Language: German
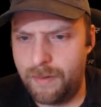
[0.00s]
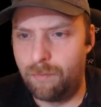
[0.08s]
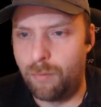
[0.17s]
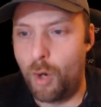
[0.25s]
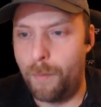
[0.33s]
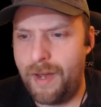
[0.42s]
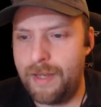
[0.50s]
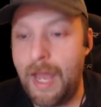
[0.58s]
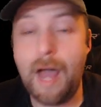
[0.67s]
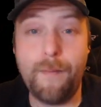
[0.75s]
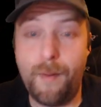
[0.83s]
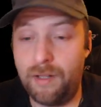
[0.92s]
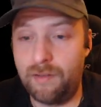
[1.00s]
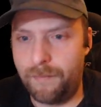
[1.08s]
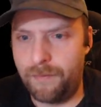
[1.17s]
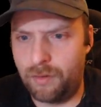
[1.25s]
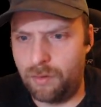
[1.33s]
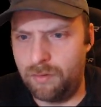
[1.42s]
Blob. Ja, wir machen es
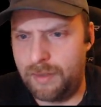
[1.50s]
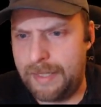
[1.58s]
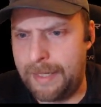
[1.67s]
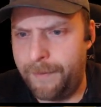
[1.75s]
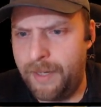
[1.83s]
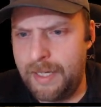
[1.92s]
einfach darunter, ja.